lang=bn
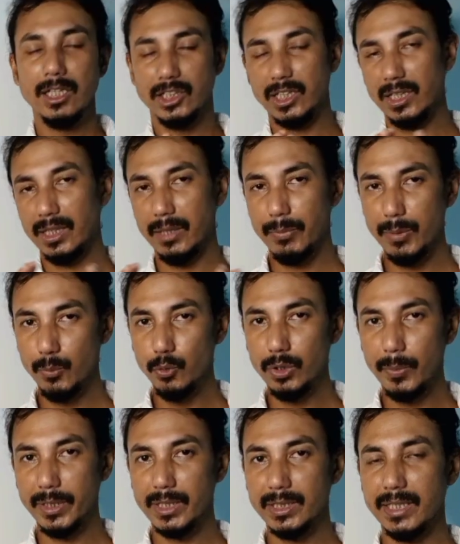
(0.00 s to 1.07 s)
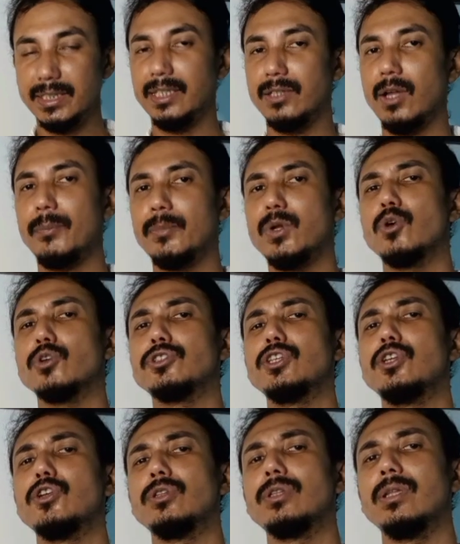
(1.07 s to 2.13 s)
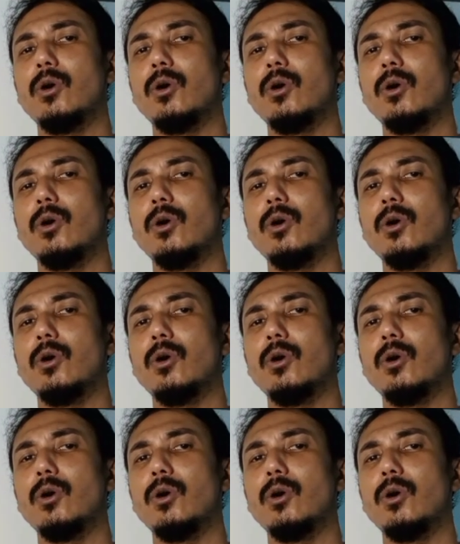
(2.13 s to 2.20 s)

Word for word: সেটা থেকে আপনি মুক্তি পেতে চাইছেন আপনার অস্থির